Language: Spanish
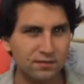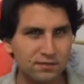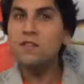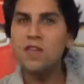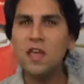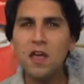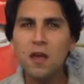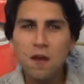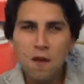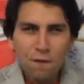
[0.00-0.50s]

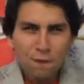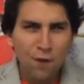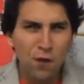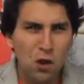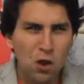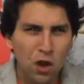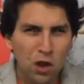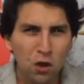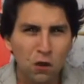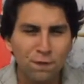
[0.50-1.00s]
Sí, fue
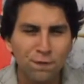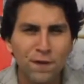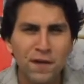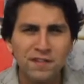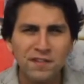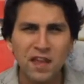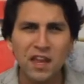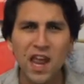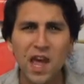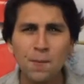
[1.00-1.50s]
lo que los
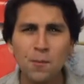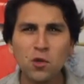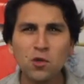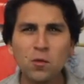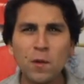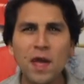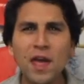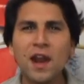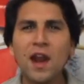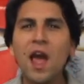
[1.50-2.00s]
fans queríamos
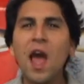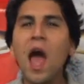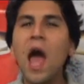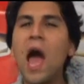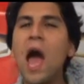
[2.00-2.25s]
ver